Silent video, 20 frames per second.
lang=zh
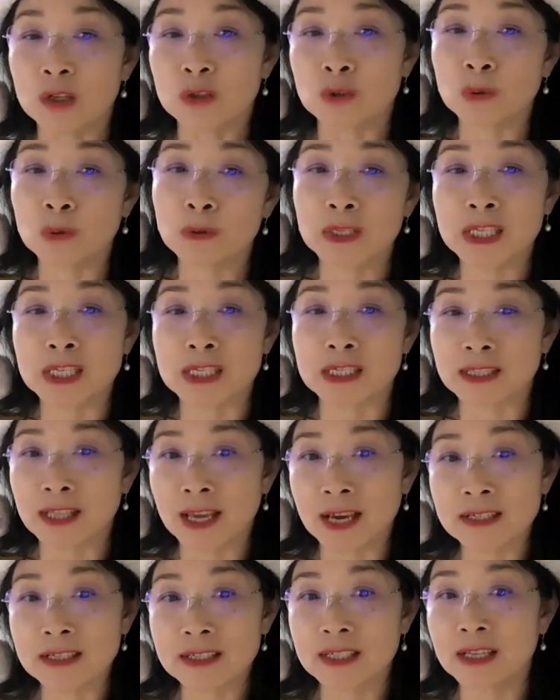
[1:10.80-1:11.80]
如果你是
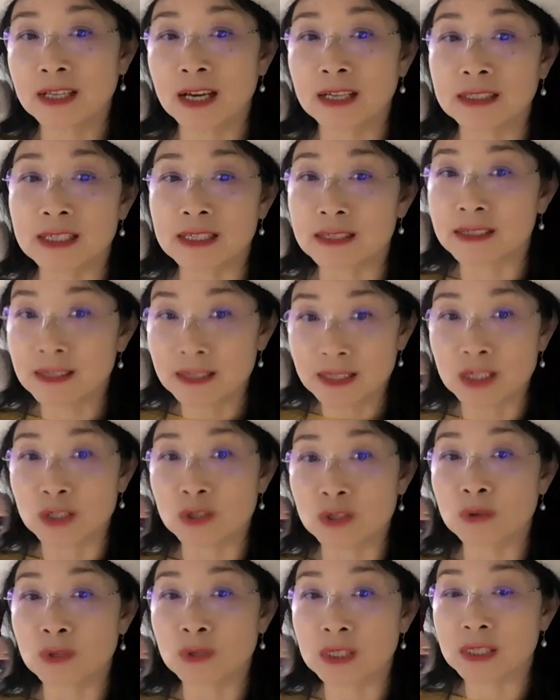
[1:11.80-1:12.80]
单身呢，你自己
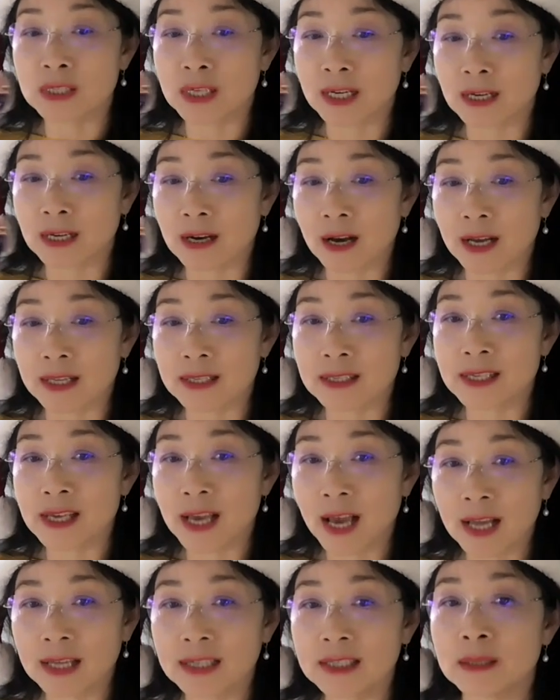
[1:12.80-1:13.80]
就是这个
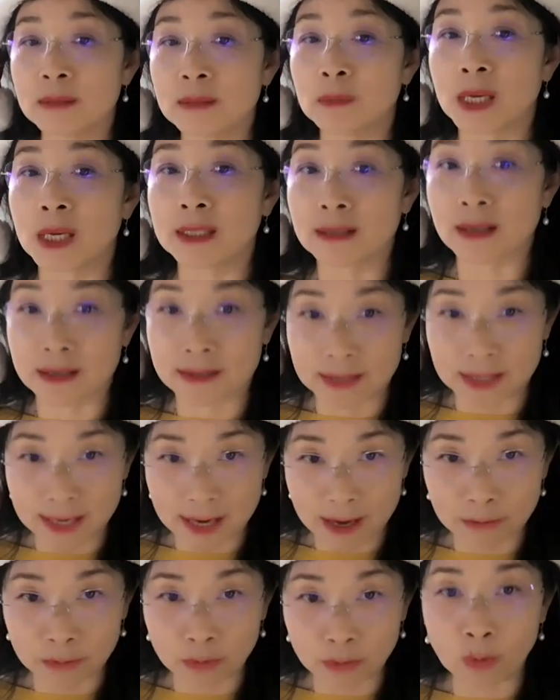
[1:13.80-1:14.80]
家里面的
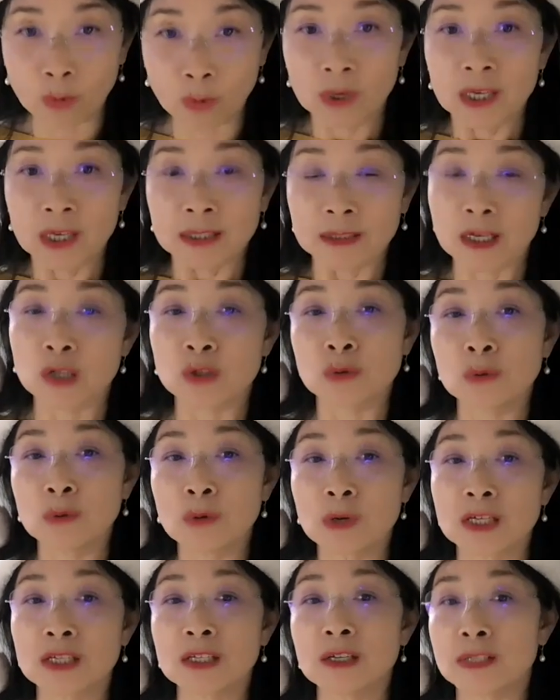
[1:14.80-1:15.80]
CFO。那如
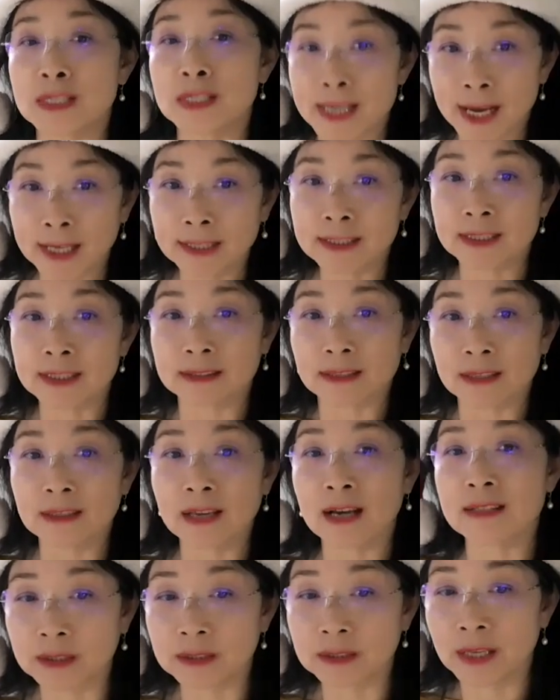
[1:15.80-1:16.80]
果是有家庭的
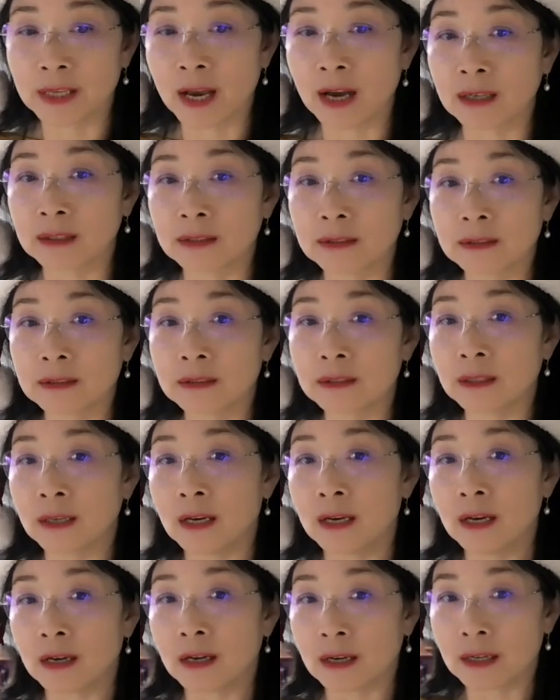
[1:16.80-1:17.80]
呢，两个
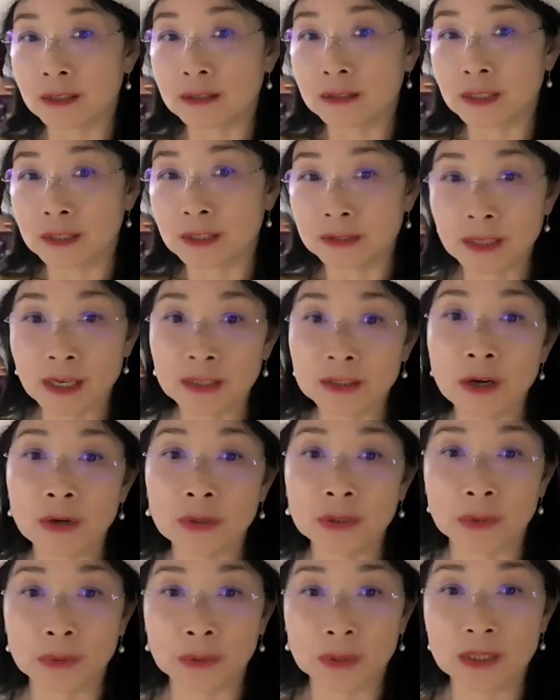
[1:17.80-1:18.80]
呃人呢
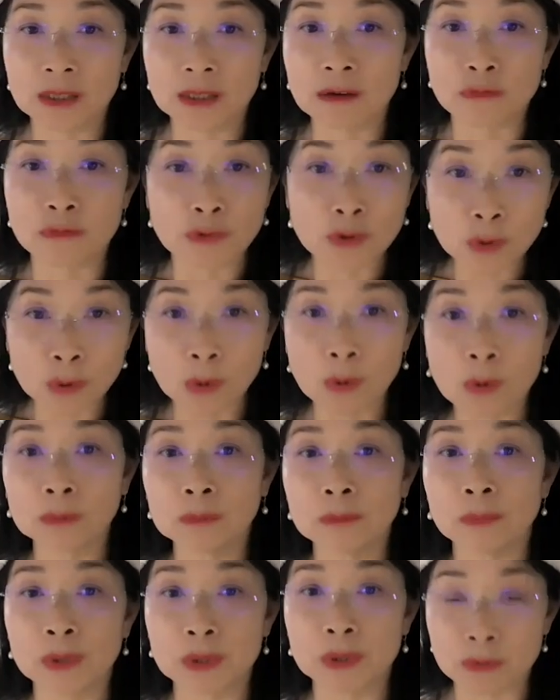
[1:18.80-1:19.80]
要有一个分
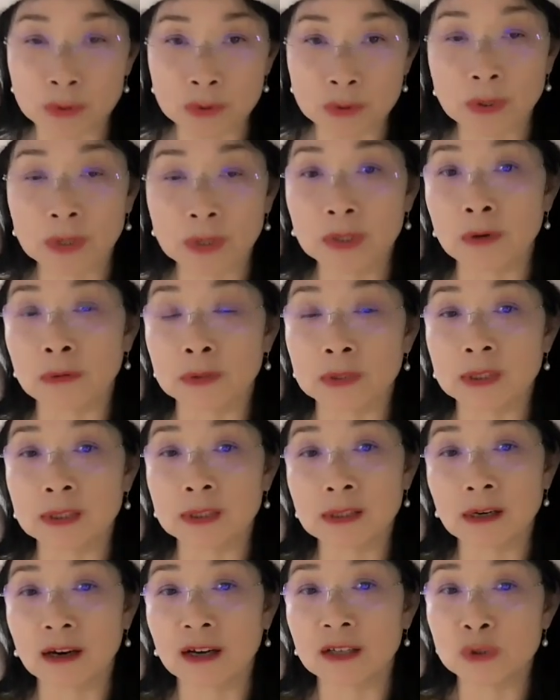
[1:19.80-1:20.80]
工，比如说有一
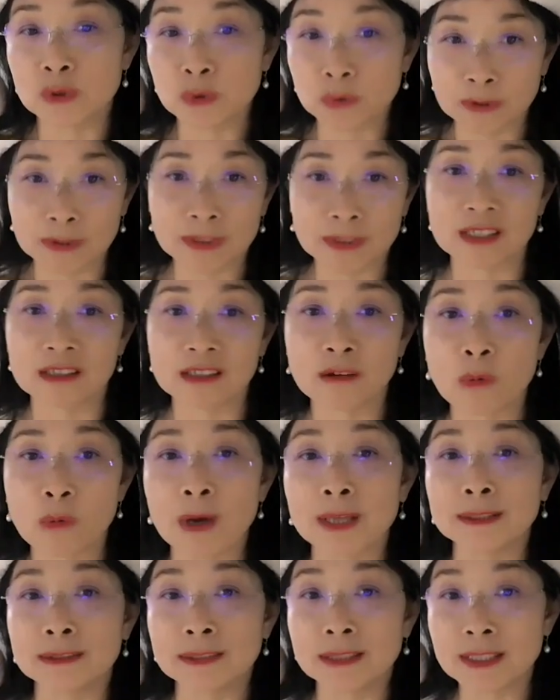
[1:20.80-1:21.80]
个具体
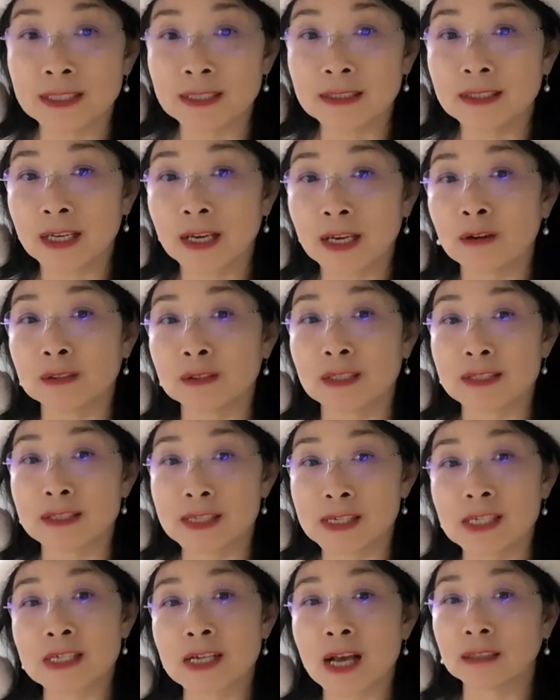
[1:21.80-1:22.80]
管 detail 的
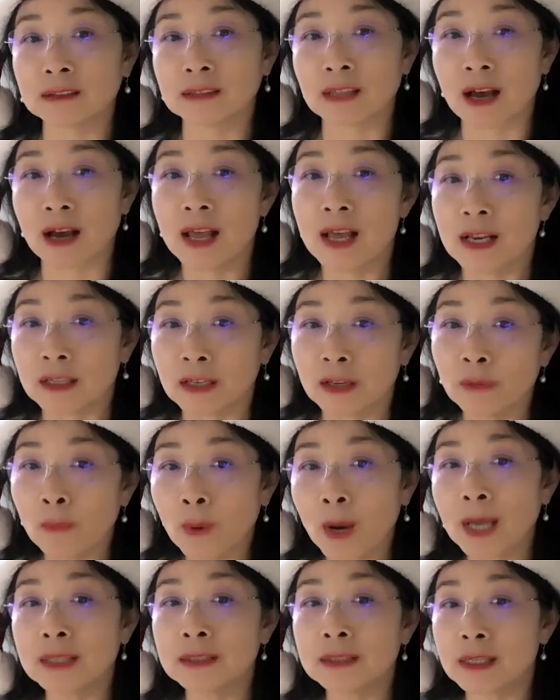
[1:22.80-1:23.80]
记账的，另
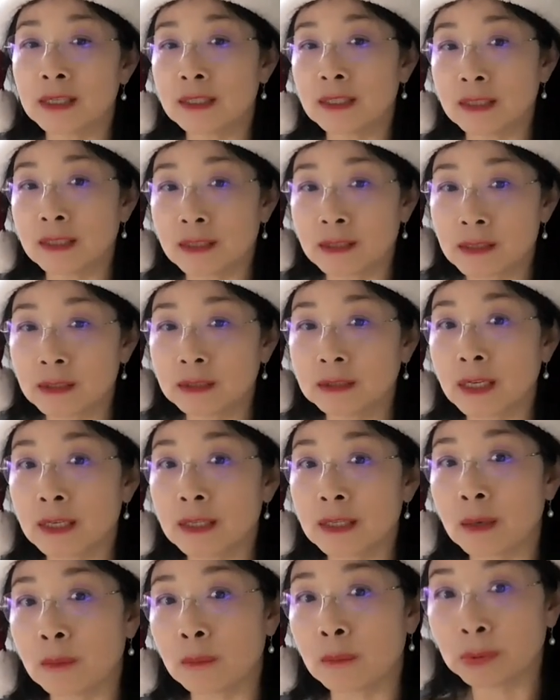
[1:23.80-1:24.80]
外呢一个呢
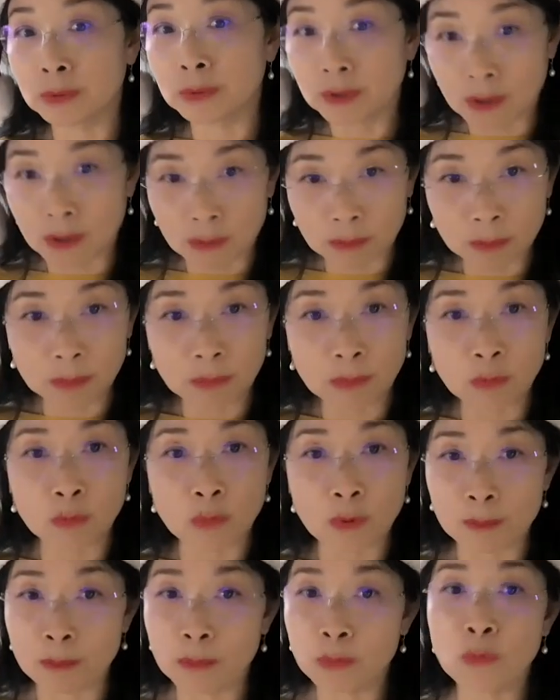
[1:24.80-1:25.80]
也不能不
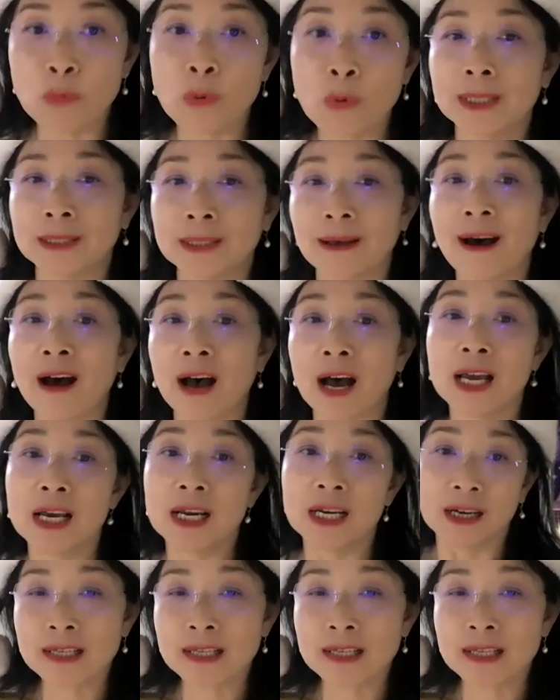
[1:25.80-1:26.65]
闻不问哈。